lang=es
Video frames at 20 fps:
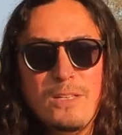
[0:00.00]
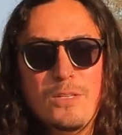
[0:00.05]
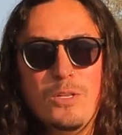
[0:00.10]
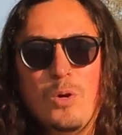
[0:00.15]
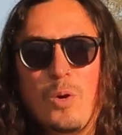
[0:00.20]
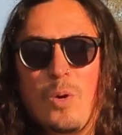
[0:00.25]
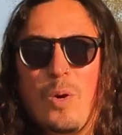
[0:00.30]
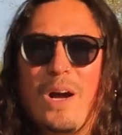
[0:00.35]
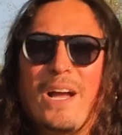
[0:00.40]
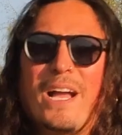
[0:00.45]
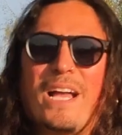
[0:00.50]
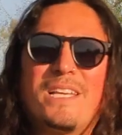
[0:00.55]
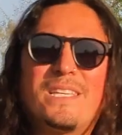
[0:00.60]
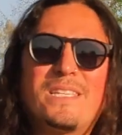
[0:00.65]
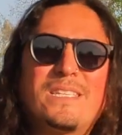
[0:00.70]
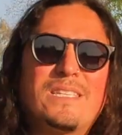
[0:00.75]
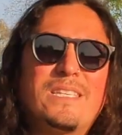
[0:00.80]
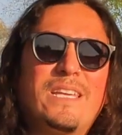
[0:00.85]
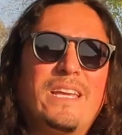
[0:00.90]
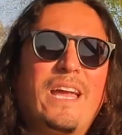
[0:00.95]
No, acá
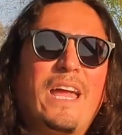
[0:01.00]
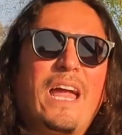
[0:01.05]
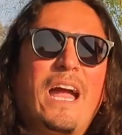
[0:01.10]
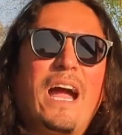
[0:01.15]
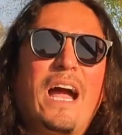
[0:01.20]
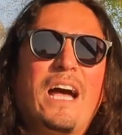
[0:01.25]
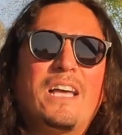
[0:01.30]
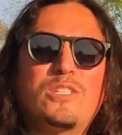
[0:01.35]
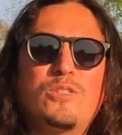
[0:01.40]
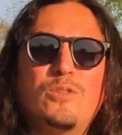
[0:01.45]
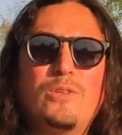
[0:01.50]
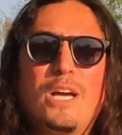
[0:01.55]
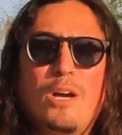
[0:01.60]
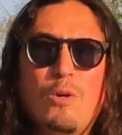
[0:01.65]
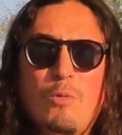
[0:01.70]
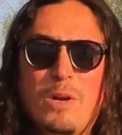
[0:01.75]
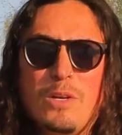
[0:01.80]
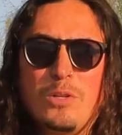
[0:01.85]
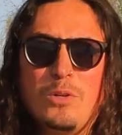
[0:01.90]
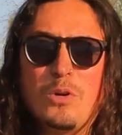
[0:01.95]
se hace un
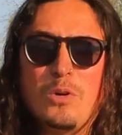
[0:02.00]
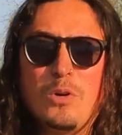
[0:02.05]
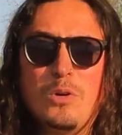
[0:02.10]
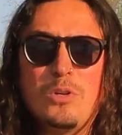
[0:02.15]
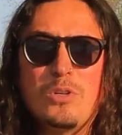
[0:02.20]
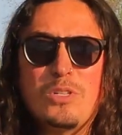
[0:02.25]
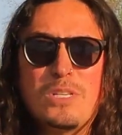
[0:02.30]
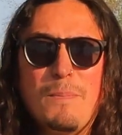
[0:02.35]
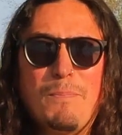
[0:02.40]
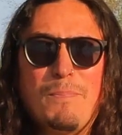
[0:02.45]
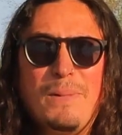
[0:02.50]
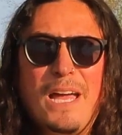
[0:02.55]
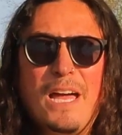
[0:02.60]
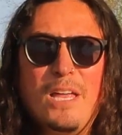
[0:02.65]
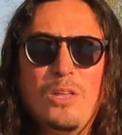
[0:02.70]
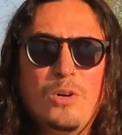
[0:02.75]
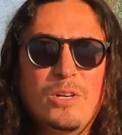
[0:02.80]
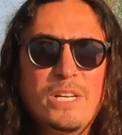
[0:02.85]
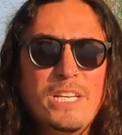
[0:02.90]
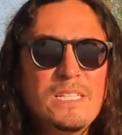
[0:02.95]
acuerdo con los
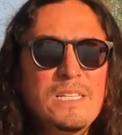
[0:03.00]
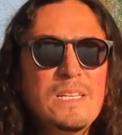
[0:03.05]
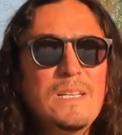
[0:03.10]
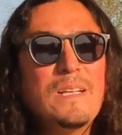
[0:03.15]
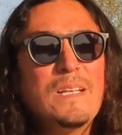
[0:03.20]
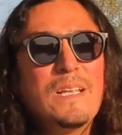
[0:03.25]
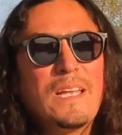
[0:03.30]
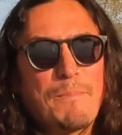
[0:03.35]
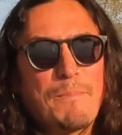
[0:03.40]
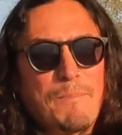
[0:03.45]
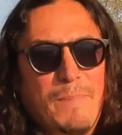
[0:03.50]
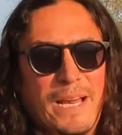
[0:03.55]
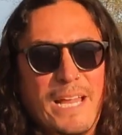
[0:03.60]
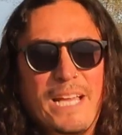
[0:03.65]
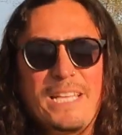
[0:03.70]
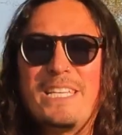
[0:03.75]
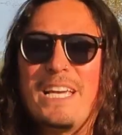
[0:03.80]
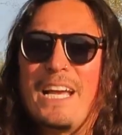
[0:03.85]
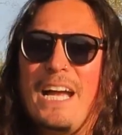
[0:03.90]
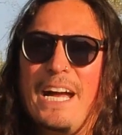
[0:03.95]
empleadores
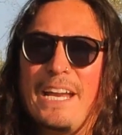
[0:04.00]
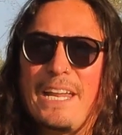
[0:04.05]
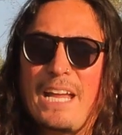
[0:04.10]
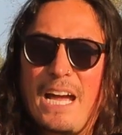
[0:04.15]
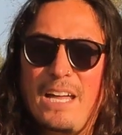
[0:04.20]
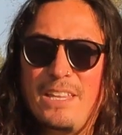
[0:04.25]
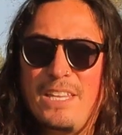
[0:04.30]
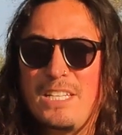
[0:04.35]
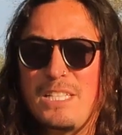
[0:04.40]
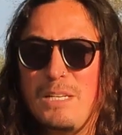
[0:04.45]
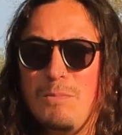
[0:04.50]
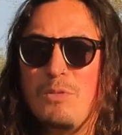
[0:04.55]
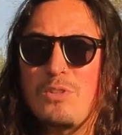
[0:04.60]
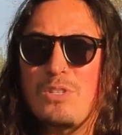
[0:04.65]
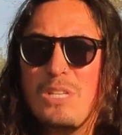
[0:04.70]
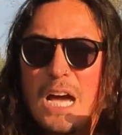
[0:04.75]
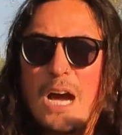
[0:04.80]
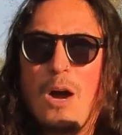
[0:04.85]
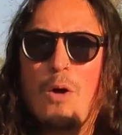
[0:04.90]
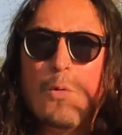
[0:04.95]
para llegar, a,
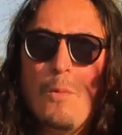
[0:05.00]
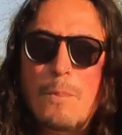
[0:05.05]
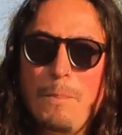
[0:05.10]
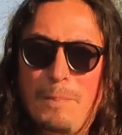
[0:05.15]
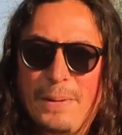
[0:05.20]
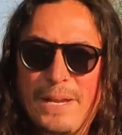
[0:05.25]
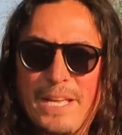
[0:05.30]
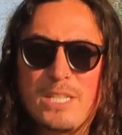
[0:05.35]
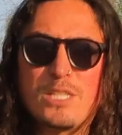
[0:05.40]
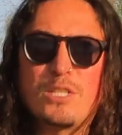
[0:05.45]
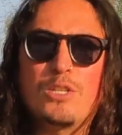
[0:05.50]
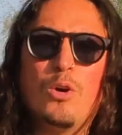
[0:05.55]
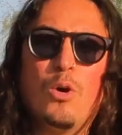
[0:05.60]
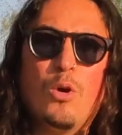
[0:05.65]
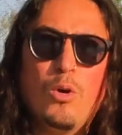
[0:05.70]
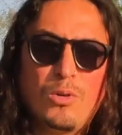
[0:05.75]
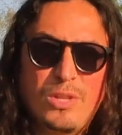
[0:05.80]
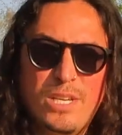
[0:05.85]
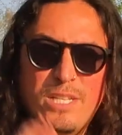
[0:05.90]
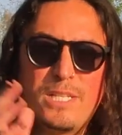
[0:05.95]
decimos, a un
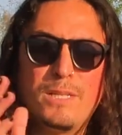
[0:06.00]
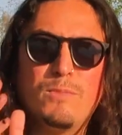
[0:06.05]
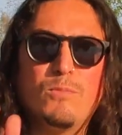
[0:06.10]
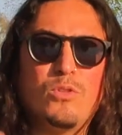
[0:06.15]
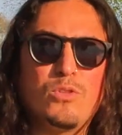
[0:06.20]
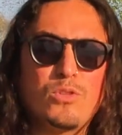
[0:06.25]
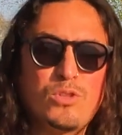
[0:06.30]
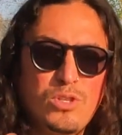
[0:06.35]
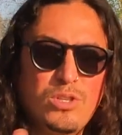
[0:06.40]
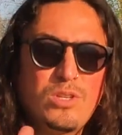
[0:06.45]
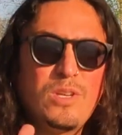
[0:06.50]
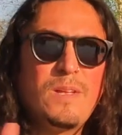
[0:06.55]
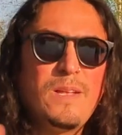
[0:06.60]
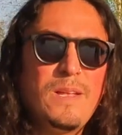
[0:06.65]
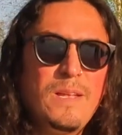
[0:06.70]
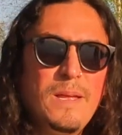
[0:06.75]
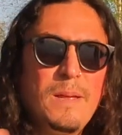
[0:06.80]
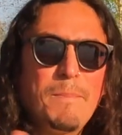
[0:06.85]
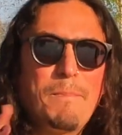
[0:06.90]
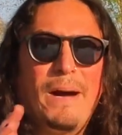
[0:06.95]
precio, decimos,
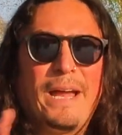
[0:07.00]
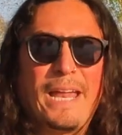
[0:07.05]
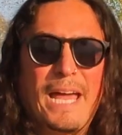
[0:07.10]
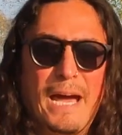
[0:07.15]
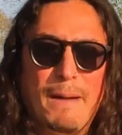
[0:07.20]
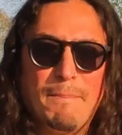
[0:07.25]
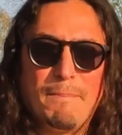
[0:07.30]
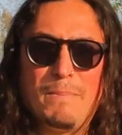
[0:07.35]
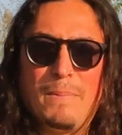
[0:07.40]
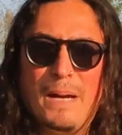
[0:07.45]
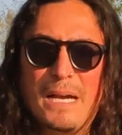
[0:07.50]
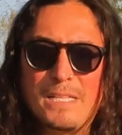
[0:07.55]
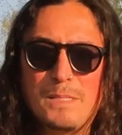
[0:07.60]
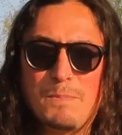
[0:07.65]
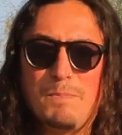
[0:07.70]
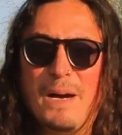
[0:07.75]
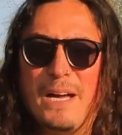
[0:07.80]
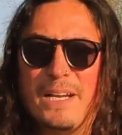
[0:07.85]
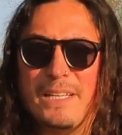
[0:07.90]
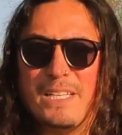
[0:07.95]
para
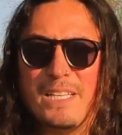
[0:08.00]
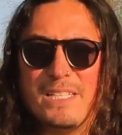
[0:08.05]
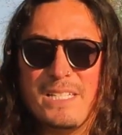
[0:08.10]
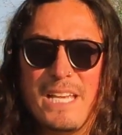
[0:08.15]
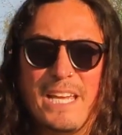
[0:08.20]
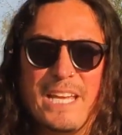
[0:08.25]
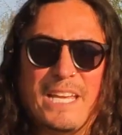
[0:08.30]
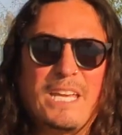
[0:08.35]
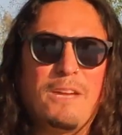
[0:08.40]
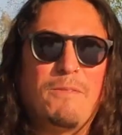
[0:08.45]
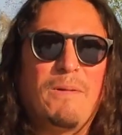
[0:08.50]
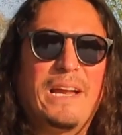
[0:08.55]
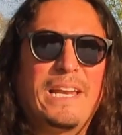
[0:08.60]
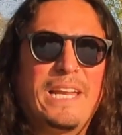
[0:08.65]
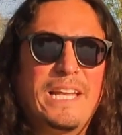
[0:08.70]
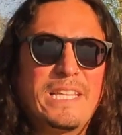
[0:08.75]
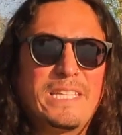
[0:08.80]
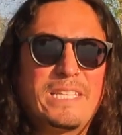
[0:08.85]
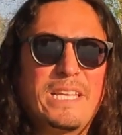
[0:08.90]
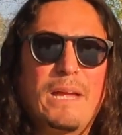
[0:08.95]
ambas partes
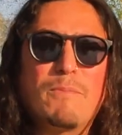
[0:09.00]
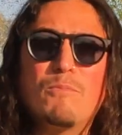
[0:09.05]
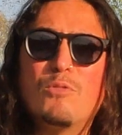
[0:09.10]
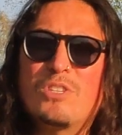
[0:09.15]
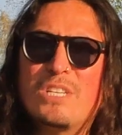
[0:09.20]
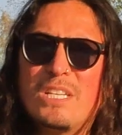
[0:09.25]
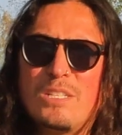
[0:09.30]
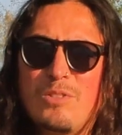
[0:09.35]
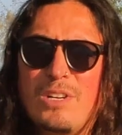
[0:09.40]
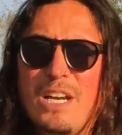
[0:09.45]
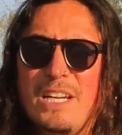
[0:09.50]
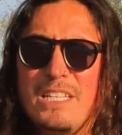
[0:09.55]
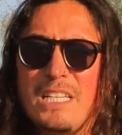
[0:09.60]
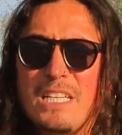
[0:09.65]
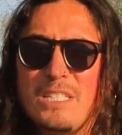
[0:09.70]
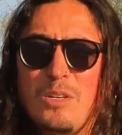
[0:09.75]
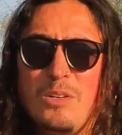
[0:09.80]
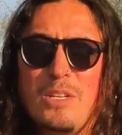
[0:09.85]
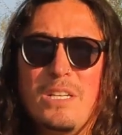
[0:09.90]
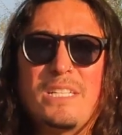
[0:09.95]
equivalente. Hay muchas
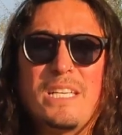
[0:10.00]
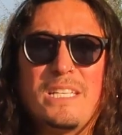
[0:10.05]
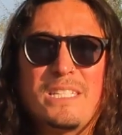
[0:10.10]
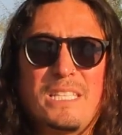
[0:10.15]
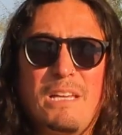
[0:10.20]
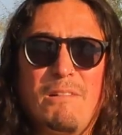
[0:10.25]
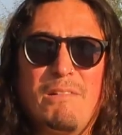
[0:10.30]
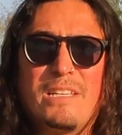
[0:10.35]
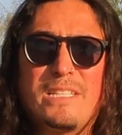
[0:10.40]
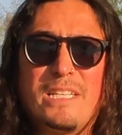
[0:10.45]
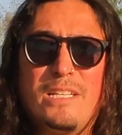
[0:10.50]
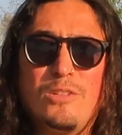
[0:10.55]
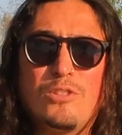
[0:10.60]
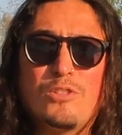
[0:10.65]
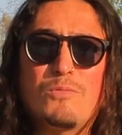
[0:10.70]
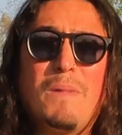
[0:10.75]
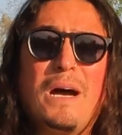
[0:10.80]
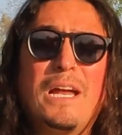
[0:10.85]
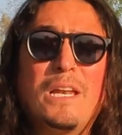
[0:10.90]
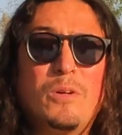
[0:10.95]
organizaciones que establecen
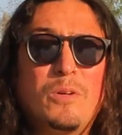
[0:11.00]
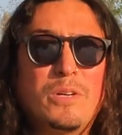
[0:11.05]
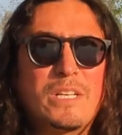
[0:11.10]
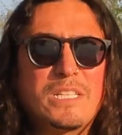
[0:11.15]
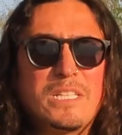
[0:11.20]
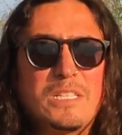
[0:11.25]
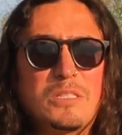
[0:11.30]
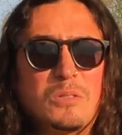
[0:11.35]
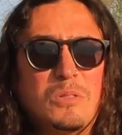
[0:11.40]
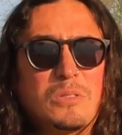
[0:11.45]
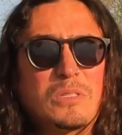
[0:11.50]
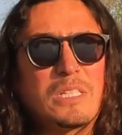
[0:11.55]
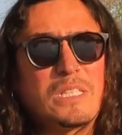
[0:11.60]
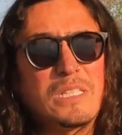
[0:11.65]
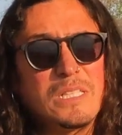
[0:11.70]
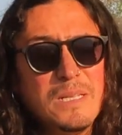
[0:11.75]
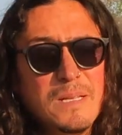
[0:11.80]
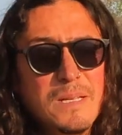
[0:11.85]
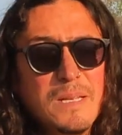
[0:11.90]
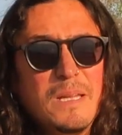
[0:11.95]
los valores,
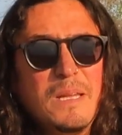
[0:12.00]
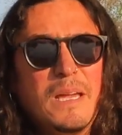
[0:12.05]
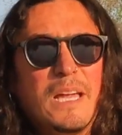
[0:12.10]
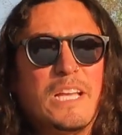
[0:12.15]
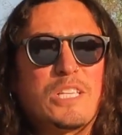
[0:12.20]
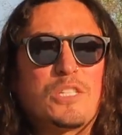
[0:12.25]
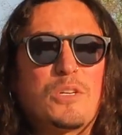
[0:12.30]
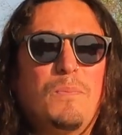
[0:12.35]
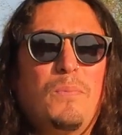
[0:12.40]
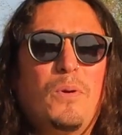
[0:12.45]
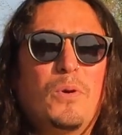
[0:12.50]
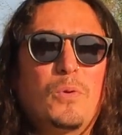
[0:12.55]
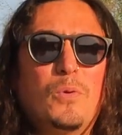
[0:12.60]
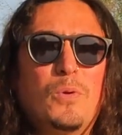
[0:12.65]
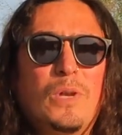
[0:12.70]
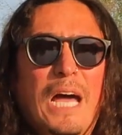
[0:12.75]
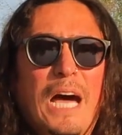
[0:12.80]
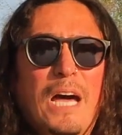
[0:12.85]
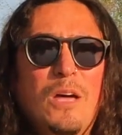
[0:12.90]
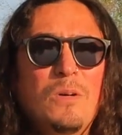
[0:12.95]
entonces eso por
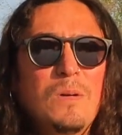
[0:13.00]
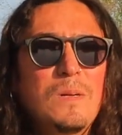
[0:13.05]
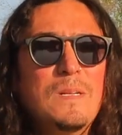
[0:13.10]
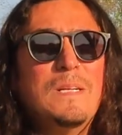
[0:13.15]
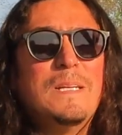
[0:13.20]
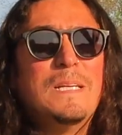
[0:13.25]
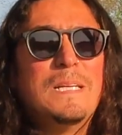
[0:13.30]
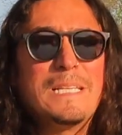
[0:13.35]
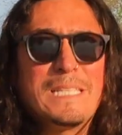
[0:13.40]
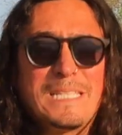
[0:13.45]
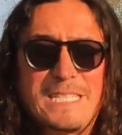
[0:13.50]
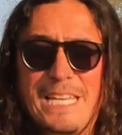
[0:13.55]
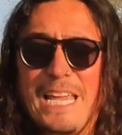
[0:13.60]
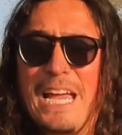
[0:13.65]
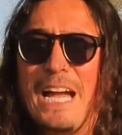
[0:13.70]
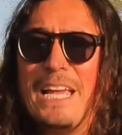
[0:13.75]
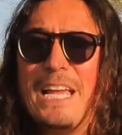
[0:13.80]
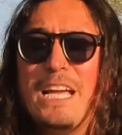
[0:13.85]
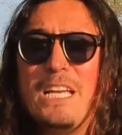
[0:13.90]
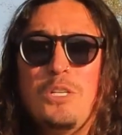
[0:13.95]
un lado.
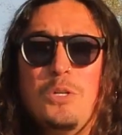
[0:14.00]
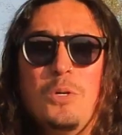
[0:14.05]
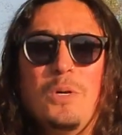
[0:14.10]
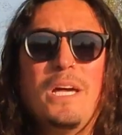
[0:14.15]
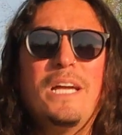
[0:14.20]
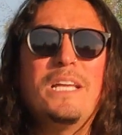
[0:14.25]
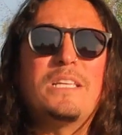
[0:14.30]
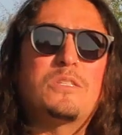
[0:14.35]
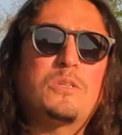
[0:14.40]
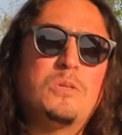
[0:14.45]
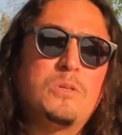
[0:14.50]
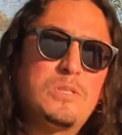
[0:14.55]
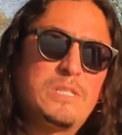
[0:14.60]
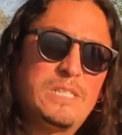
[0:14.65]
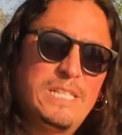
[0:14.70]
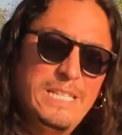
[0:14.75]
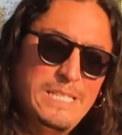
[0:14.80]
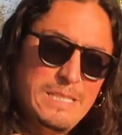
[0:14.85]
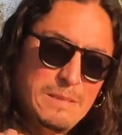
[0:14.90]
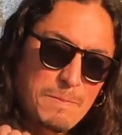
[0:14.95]
Si hay ayuda,
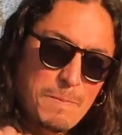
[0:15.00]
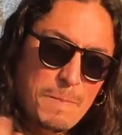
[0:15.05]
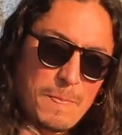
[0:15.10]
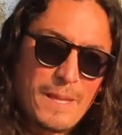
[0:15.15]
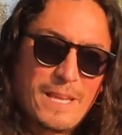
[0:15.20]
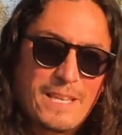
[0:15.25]
entonces